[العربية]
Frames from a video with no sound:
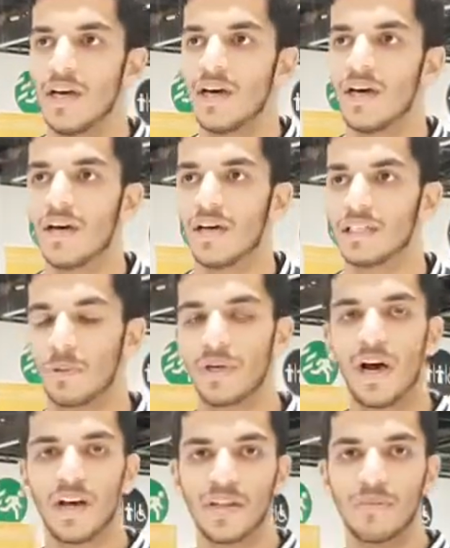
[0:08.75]
آه،
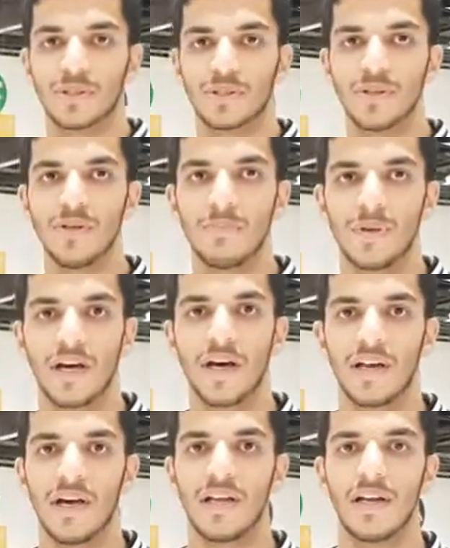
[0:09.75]
سوينا هذا المشروع
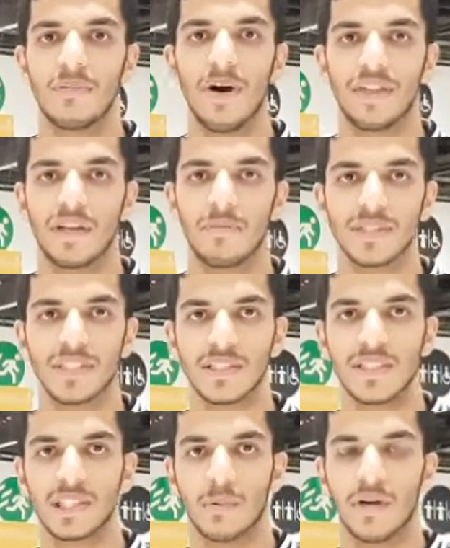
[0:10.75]
بناء على البحث البسيط
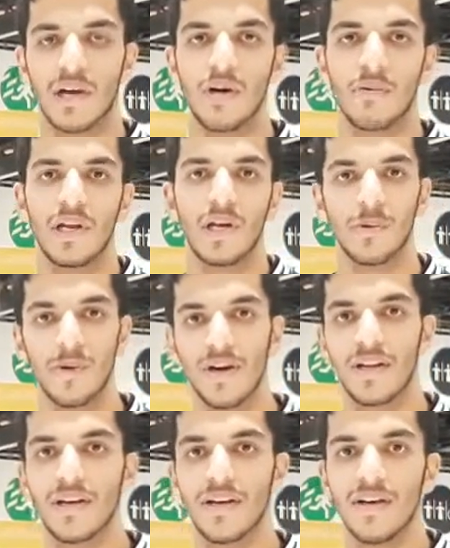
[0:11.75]
اللي سويناه واللي هو
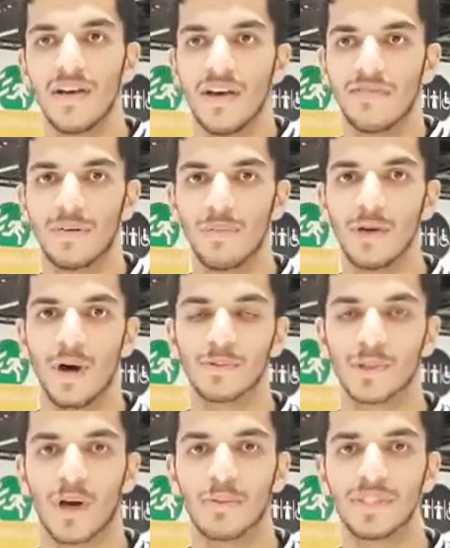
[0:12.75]
انه في
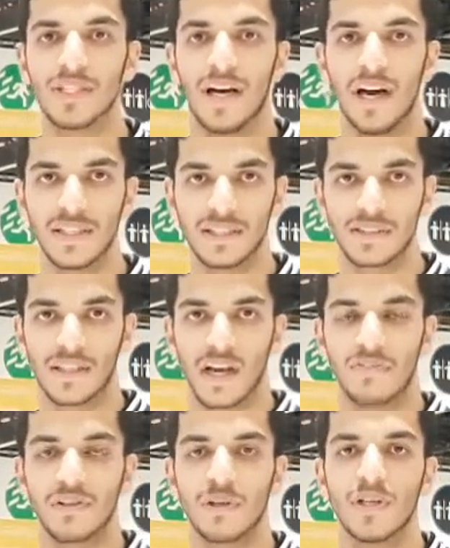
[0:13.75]
155 حاله
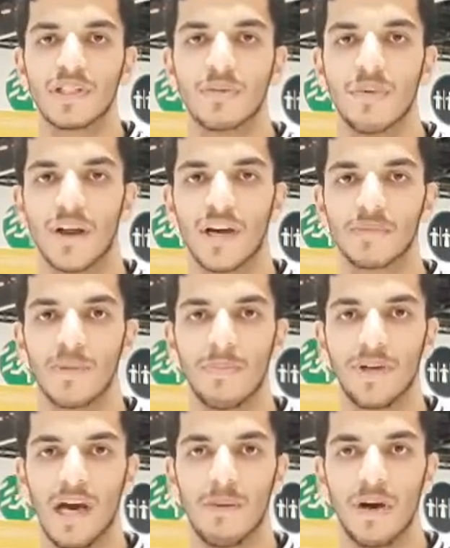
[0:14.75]
اختناق في دول الامارات ما
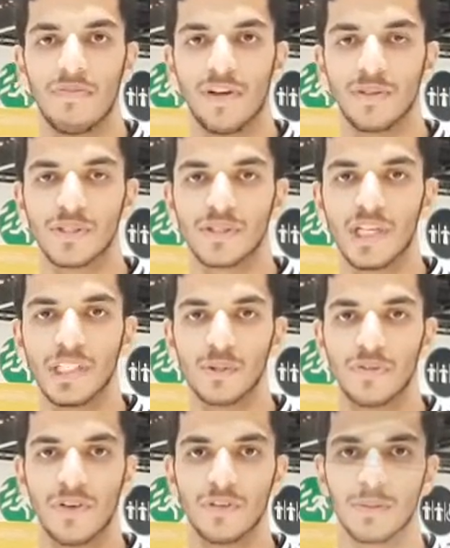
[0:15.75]
بين عام
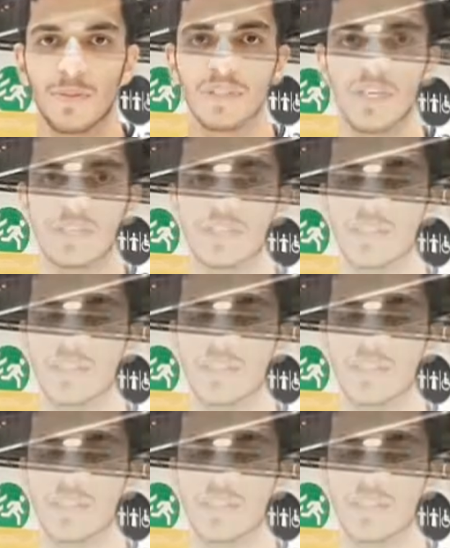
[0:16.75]
2016 و2017